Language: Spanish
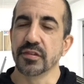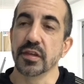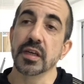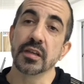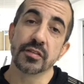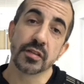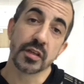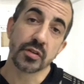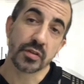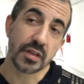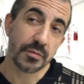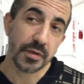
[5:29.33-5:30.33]
Sí, sí,
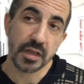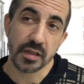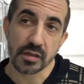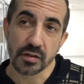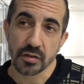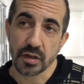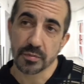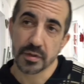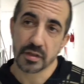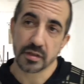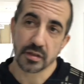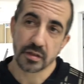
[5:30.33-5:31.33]
totalmente,
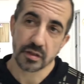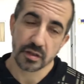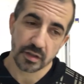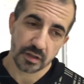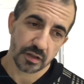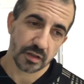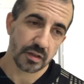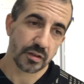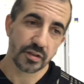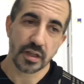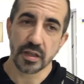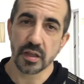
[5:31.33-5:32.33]
totalmente. Eh,
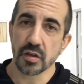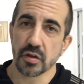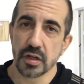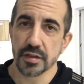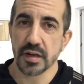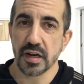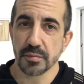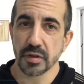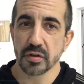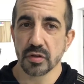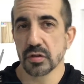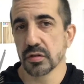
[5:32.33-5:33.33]
ya te digo, el
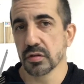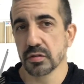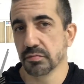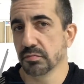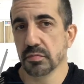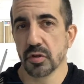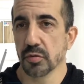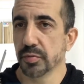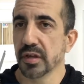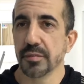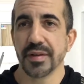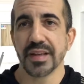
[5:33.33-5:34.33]
entrenamiento lo
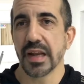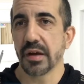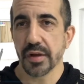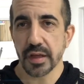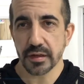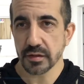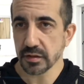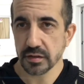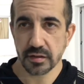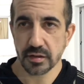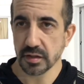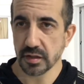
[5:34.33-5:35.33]
pueden venir a ver,
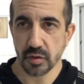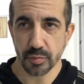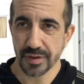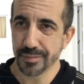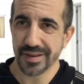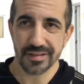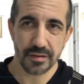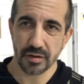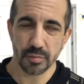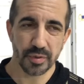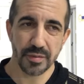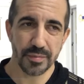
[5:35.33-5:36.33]
eh, lo,
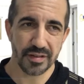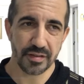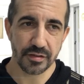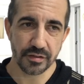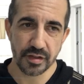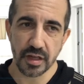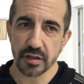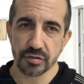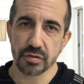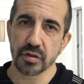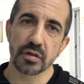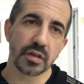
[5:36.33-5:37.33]
pueden presenciar,
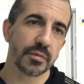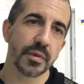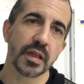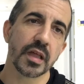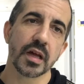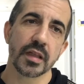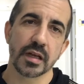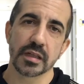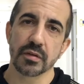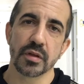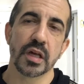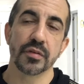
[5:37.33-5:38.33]
es una hora y media de
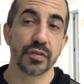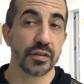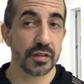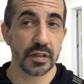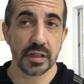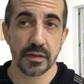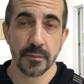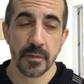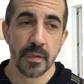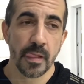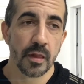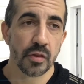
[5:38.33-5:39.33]
actividad física.
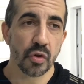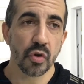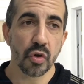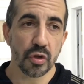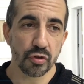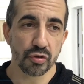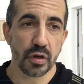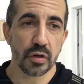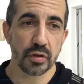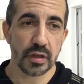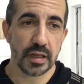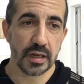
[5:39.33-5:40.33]
Todo lo que yo
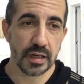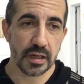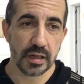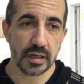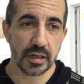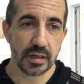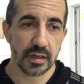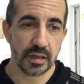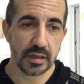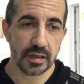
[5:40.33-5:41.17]
hago está,